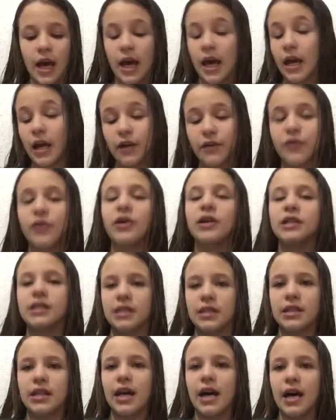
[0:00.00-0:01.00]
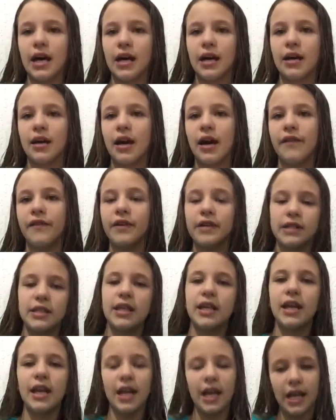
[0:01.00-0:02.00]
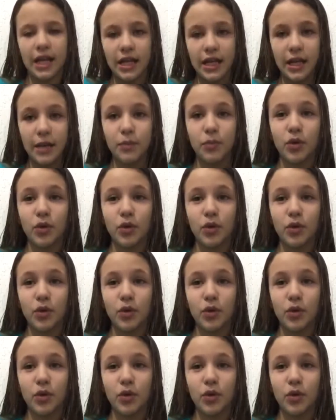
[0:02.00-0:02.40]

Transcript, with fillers: Eu não vou ensinar a fazer ele aqui,